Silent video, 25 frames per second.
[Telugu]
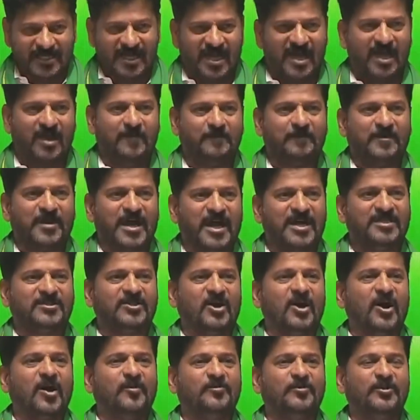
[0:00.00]
నా
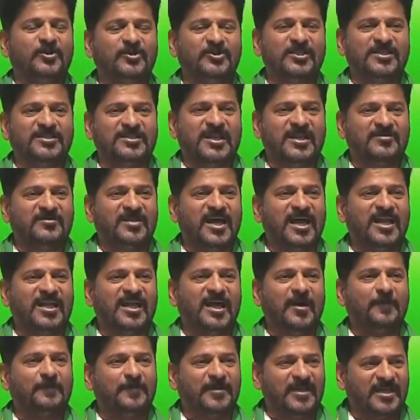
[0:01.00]
ప్రాంతం అభివృద్ధి
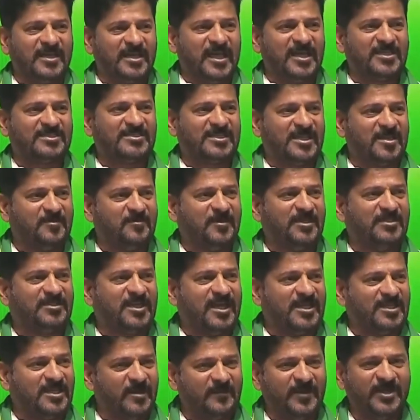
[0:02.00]
చెందాలి అప్పుడే నా జన్మ
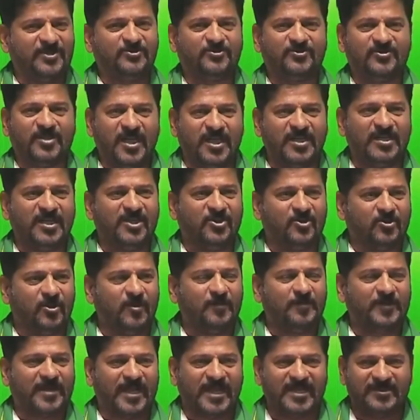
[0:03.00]
ధన్యమవుతుందని నేను
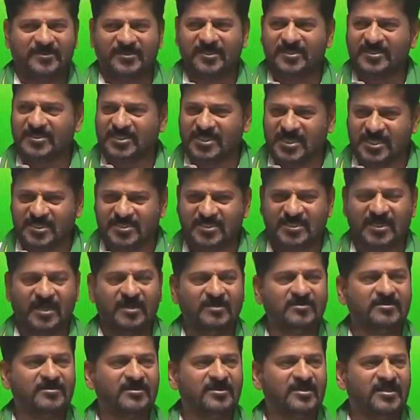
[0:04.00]
ఒక ప్రయత్నం చేసిన
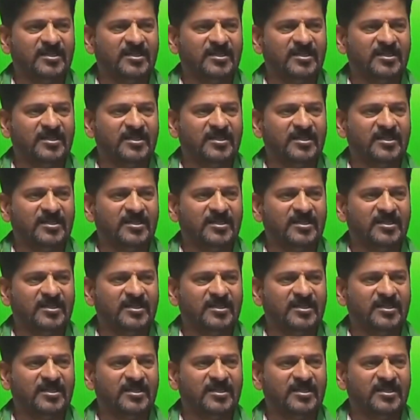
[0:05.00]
